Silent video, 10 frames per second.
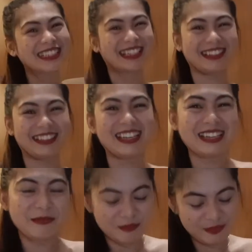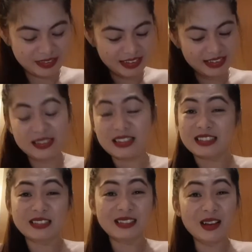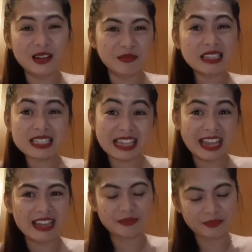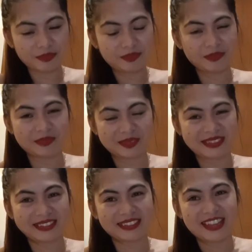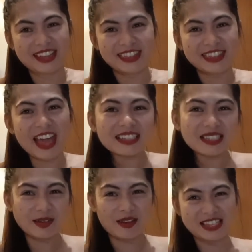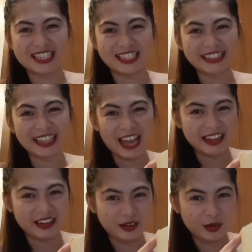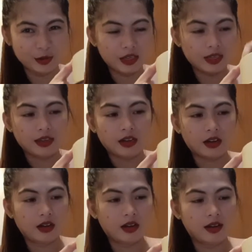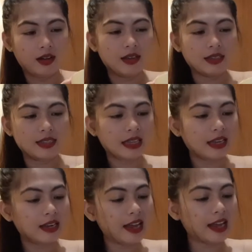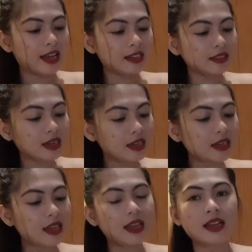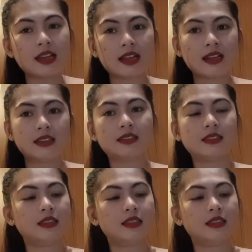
charot. So, yun, magstay. Next question tayo. Oh, sa letra ng